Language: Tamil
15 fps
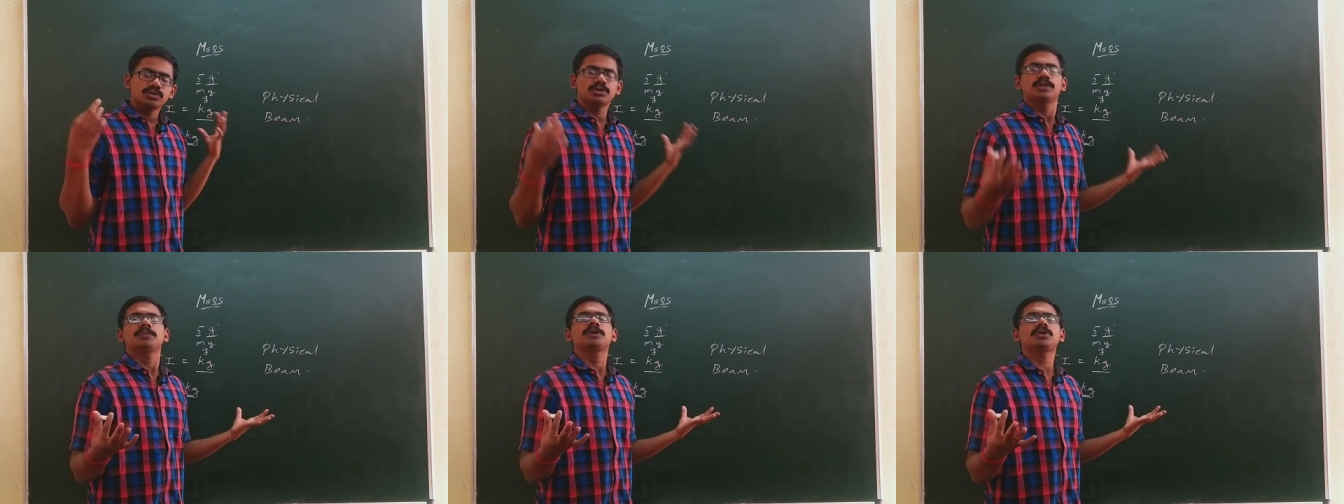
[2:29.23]

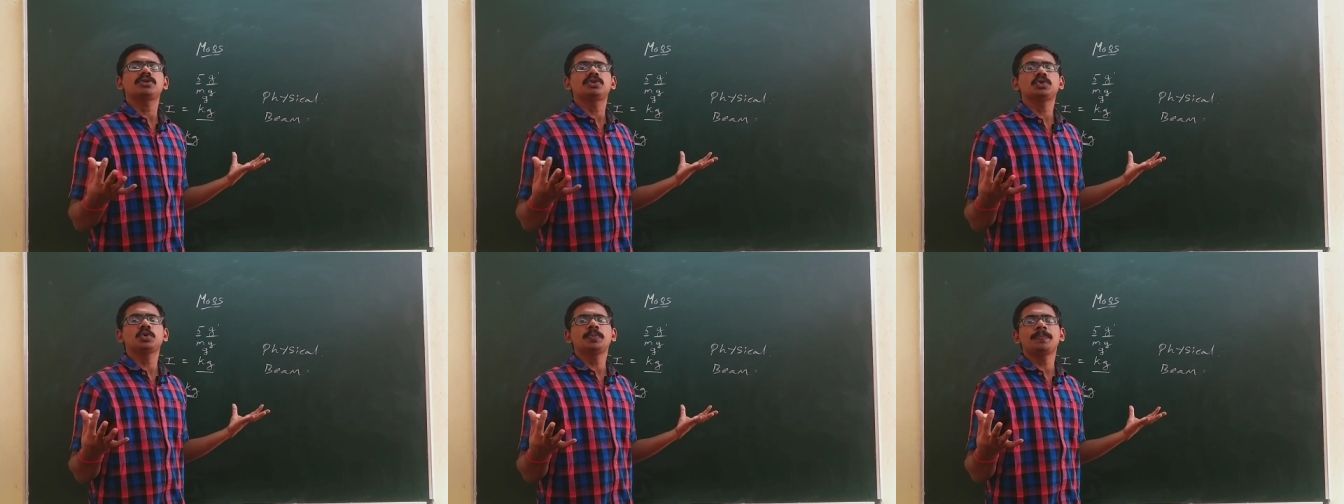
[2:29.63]
நமக்கு
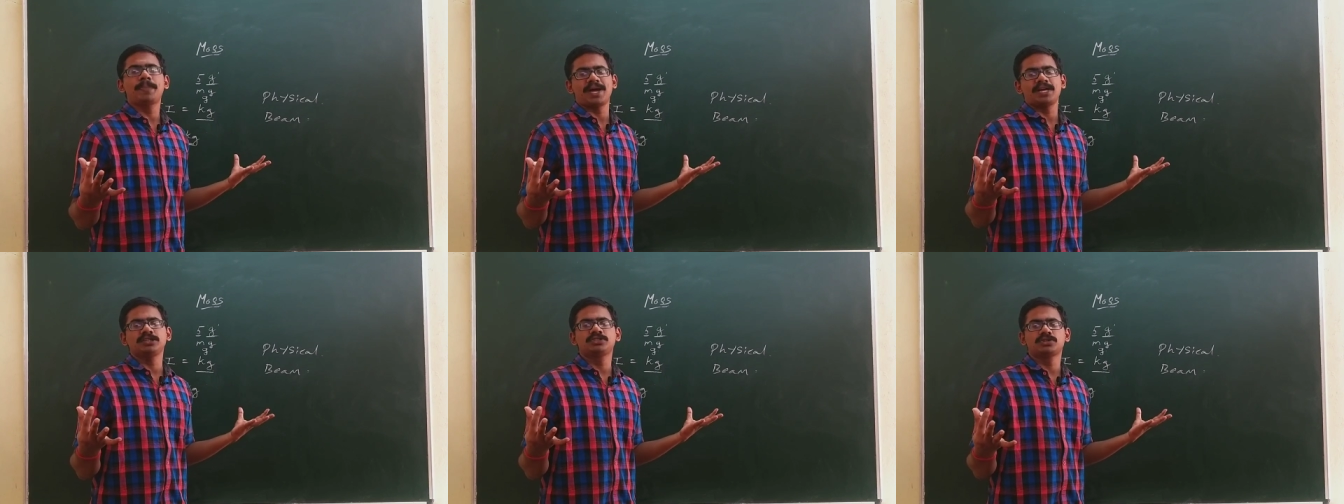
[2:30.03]
டூ
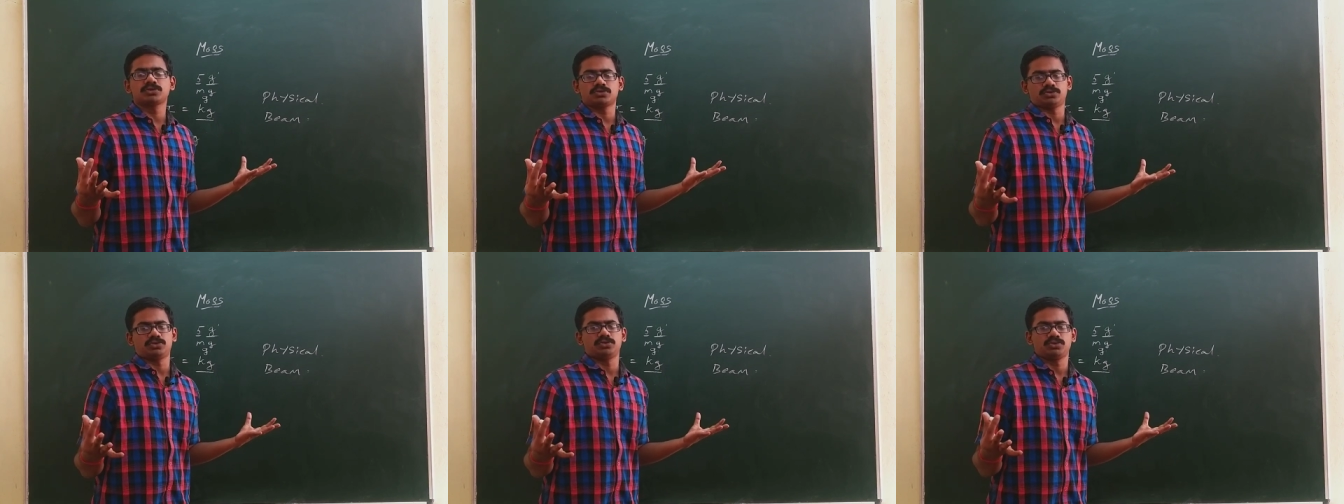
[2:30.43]
பேன்ஸ்
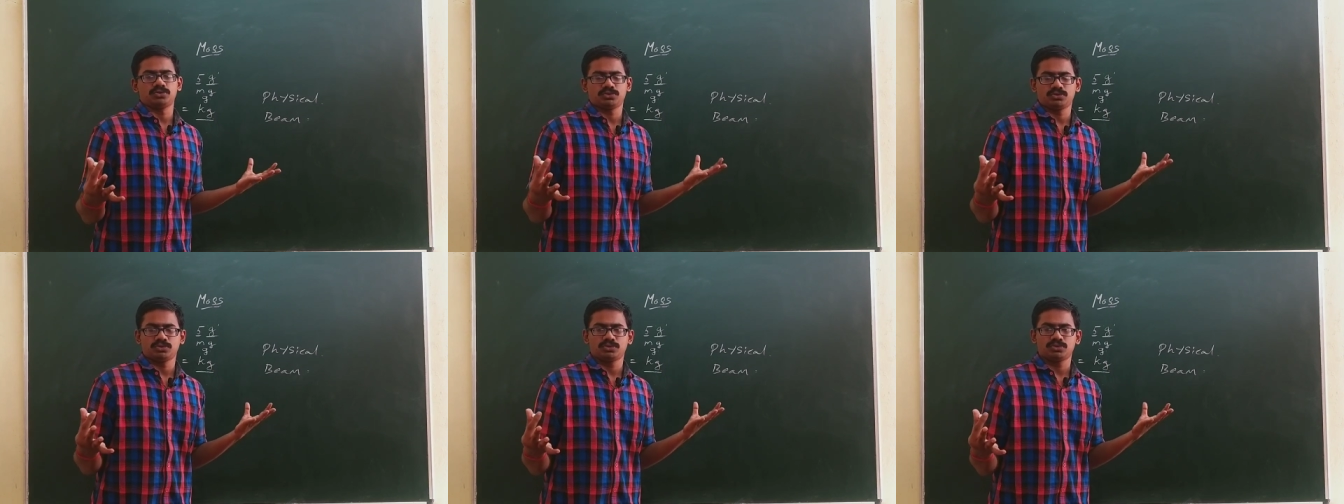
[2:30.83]
இருக்கும்
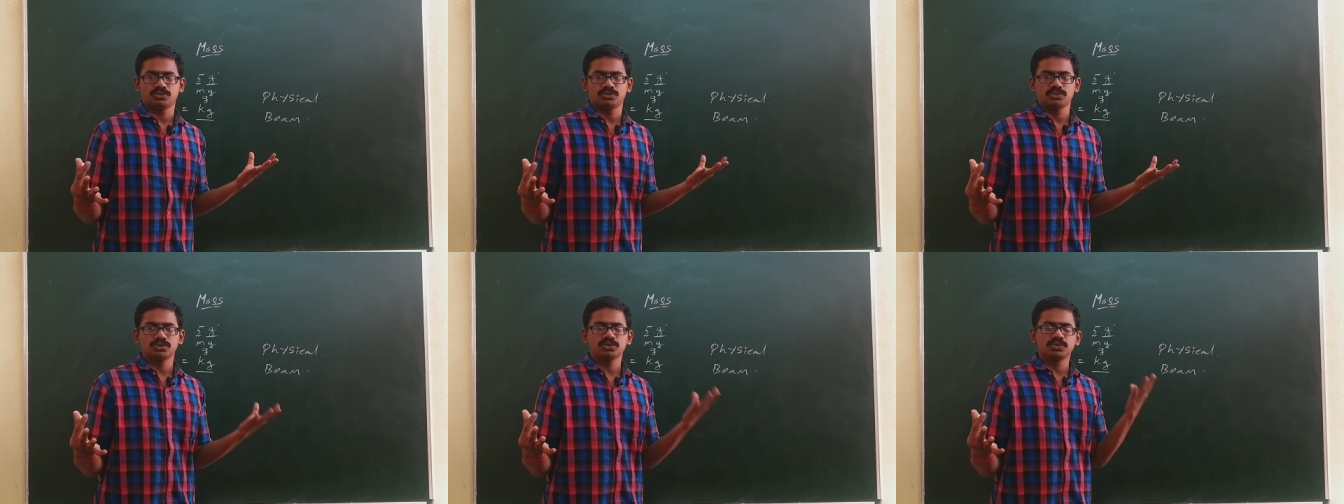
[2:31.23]

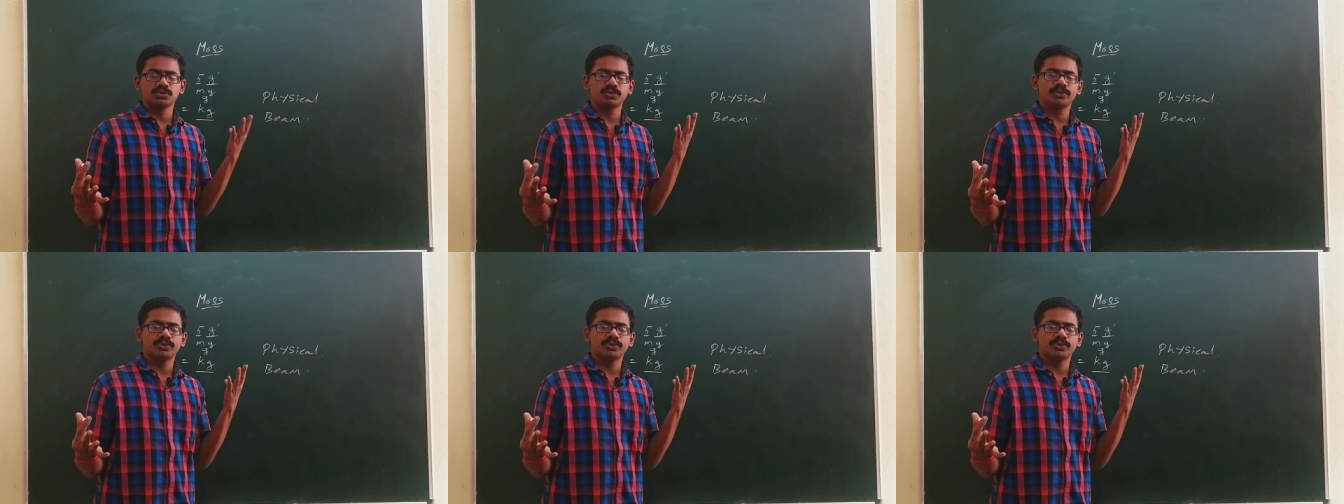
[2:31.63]
ஸோ